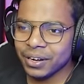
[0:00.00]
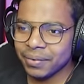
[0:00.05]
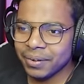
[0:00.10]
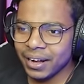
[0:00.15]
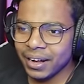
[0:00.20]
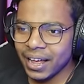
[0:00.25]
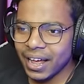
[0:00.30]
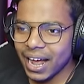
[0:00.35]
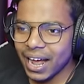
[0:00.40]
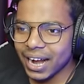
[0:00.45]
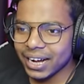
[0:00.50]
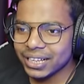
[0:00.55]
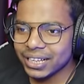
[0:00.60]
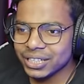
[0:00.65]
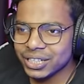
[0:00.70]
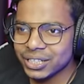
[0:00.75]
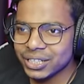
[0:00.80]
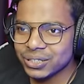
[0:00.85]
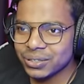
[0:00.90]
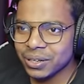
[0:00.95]
নেবে না আর কি
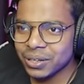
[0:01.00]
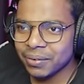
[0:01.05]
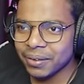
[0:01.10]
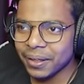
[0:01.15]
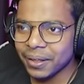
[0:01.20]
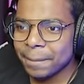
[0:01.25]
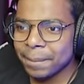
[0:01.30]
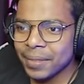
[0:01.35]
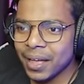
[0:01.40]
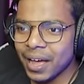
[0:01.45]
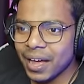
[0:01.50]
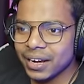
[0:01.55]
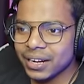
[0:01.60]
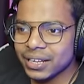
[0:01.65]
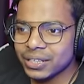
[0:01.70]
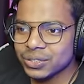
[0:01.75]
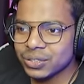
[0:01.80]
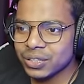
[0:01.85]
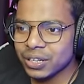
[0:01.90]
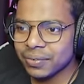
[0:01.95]
কিছু নেবে না আর
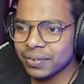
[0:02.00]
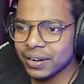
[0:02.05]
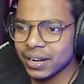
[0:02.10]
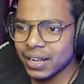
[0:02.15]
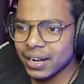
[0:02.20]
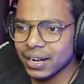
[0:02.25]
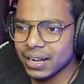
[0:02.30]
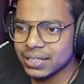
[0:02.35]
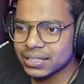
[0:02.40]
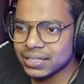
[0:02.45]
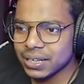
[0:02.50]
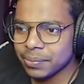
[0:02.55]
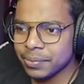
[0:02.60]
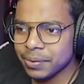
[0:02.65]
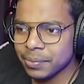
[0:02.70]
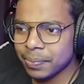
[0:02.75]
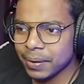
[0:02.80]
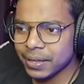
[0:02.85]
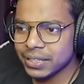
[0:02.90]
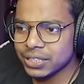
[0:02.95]
কিছু নেবে না এর কাছে আমি
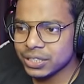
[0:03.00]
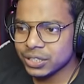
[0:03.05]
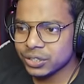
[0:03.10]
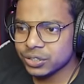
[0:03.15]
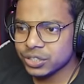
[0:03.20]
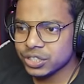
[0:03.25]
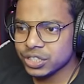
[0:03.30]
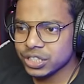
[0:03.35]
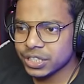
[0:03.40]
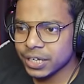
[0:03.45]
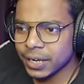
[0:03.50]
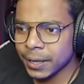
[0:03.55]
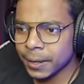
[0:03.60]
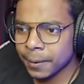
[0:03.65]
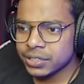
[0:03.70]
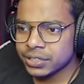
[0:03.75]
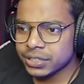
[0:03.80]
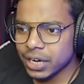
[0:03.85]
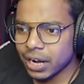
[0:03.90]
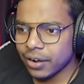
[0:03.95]
পাচ্ছি হচ্ছে
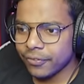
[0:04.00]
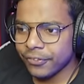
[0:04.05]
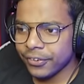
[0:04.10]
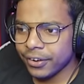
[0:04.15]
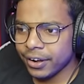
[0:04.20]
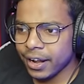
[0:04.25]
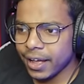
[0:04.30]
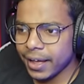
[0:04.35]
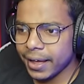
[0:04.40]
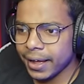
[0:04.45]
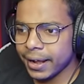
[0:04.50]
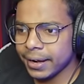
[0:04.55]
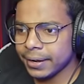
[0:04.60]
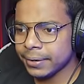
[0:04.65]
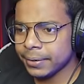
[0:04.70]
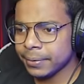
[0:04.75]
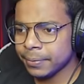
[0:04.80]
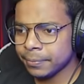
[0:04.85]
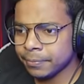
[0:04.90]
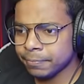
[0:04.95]
শাবল অ্যান্ড